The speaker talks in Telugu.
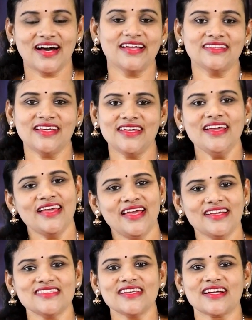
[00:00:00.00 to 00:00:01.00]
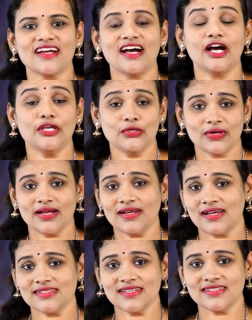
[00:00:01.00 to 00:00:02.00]
అయితే ఎంచక్క యోగా
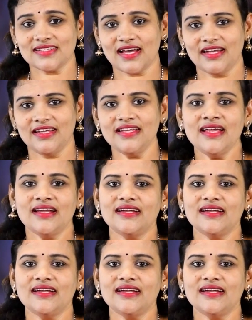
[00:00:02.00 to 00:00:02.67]
క్లాసెస్ కానీ